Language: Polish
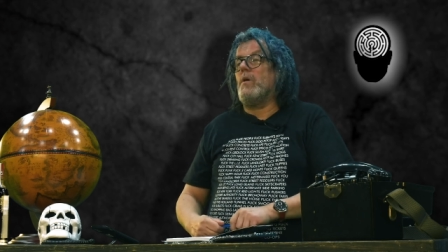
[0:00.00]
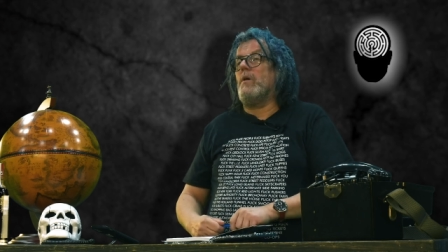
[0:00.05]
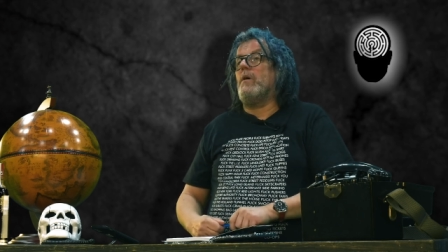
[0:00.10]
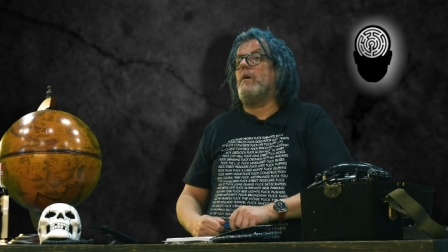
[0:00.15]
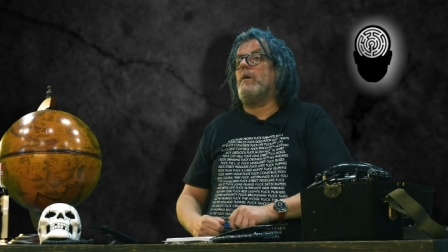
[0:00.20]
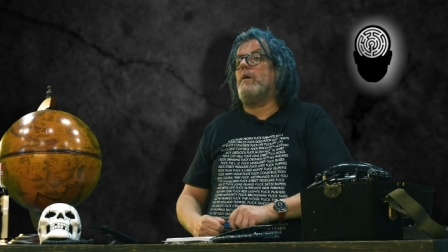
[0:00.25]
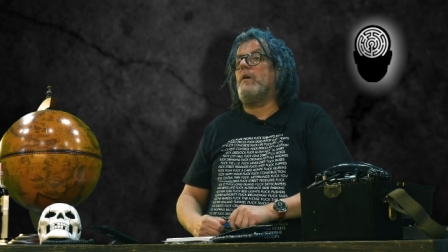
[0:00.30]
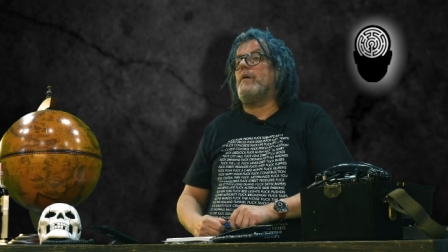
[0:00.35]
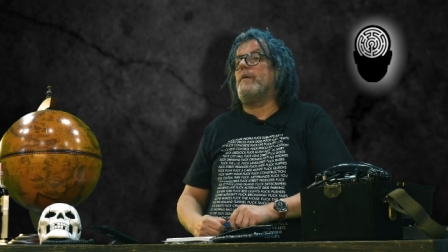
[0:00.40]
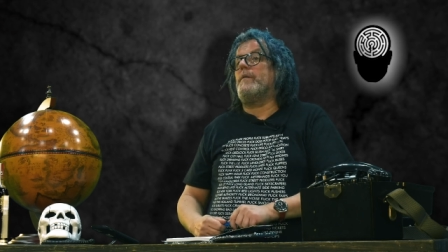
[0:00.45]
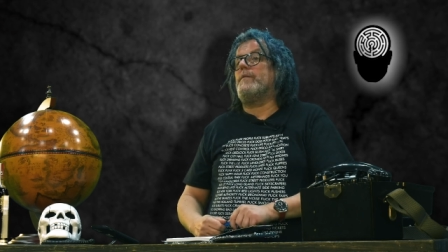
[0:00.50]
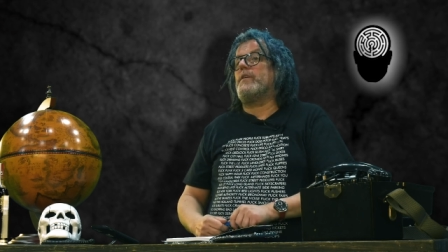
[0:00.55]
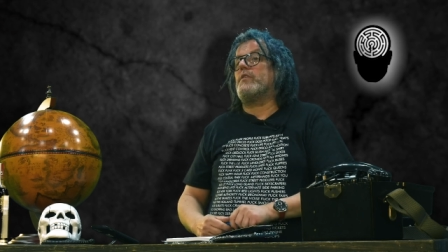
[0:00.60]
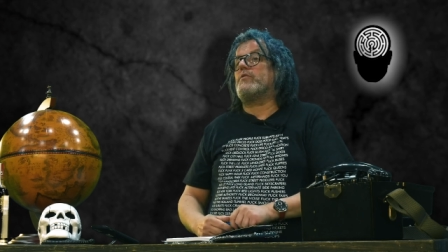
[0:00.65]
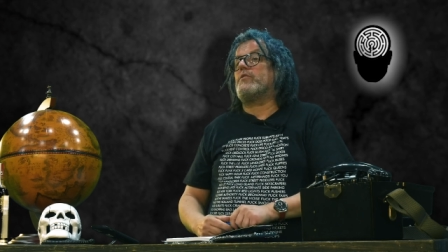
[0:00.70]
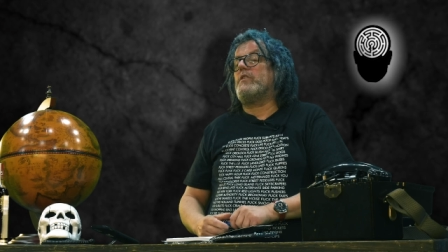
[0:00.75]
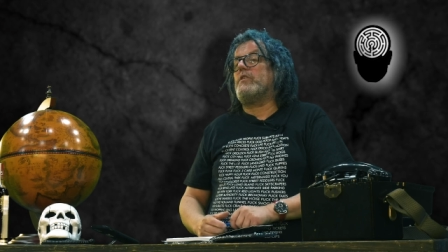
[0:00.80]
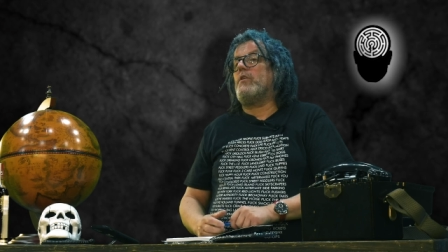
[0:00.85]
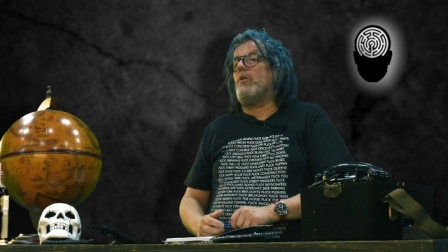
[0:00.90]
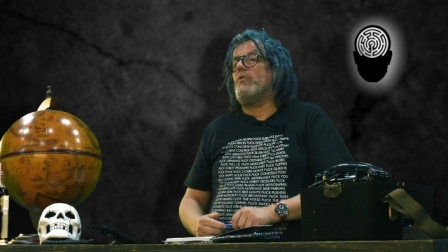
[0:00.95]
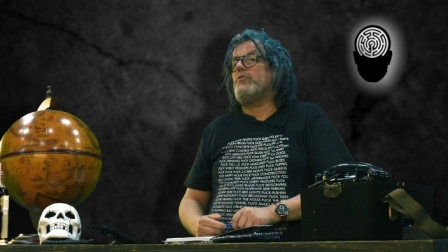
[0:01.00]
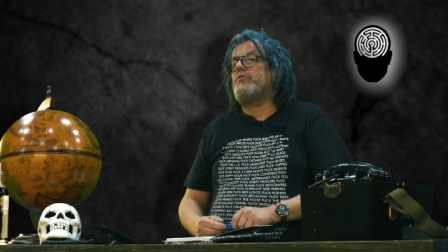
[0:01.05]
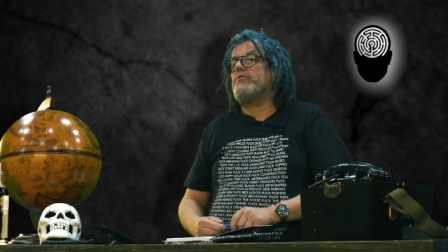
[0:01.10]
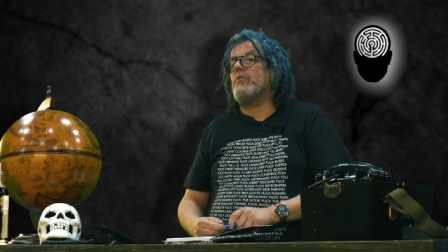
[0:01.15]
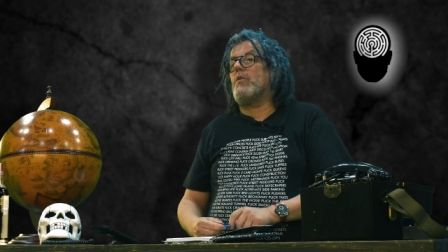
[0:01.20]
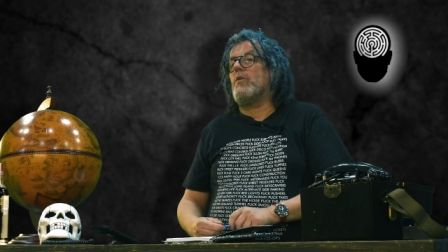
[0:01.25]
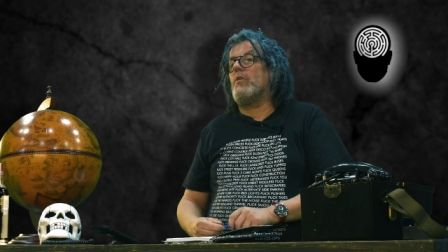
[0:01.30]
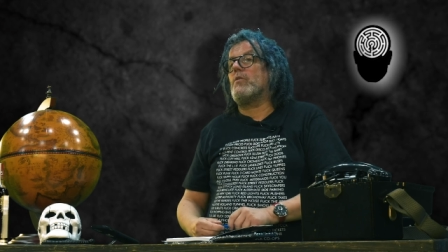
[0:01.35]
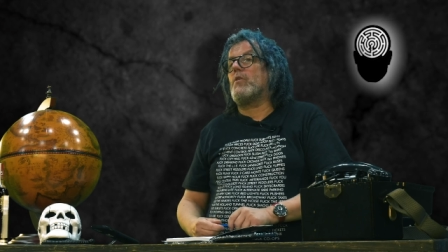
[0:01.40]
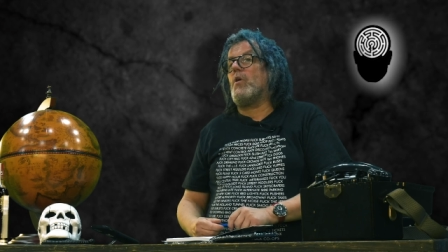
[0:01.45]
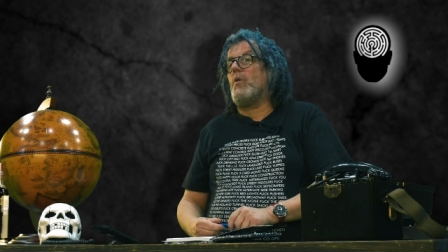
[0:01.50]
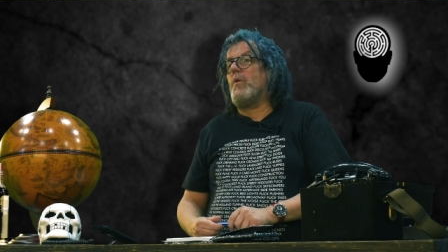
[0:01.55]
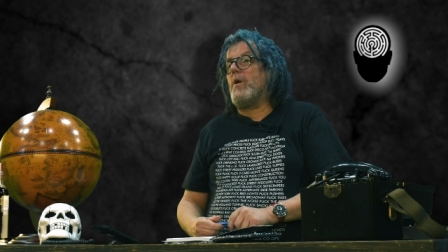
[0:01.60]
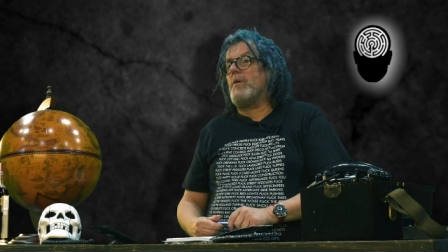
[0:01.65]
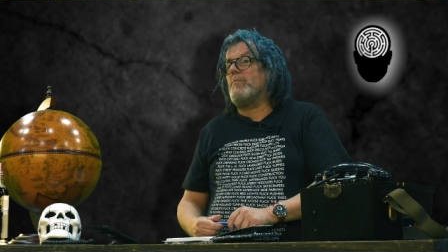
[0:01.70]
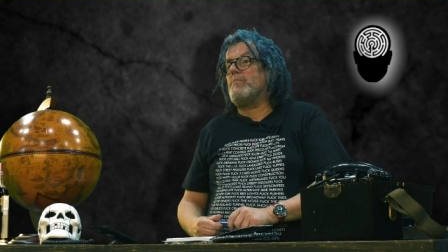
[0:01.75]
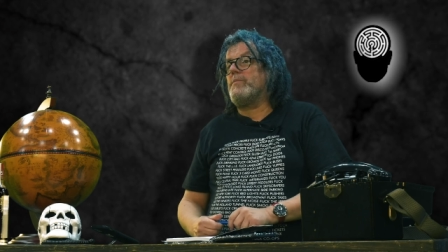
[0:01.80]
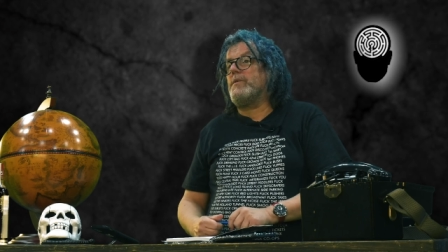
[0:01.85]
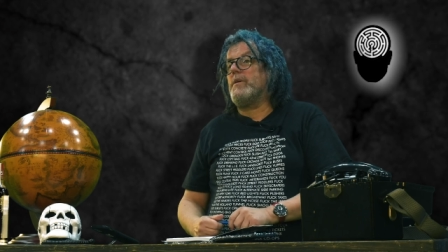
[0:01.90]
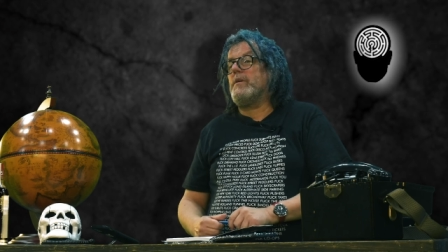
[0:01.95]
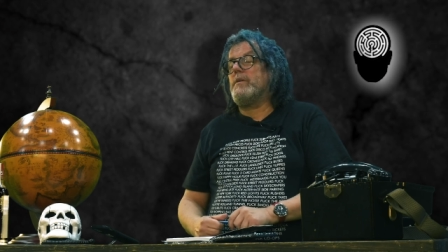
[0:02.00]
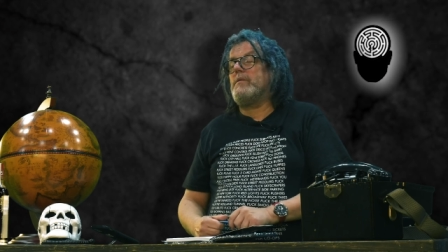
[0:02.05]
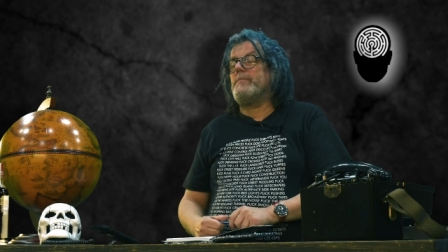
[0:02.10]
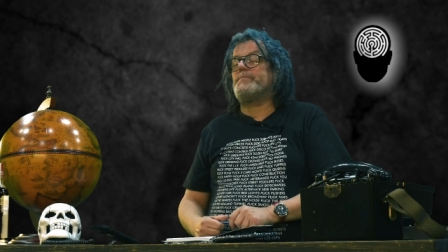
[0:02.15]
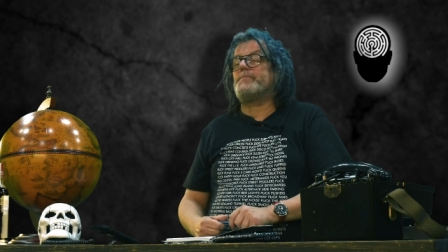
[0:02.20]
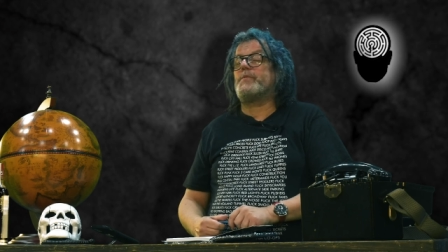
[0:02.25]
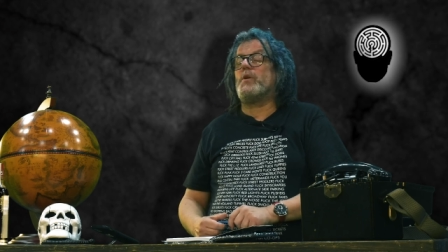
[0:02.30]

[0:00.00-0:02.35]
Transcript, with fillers: E, jeżeli chodzi o gołębie,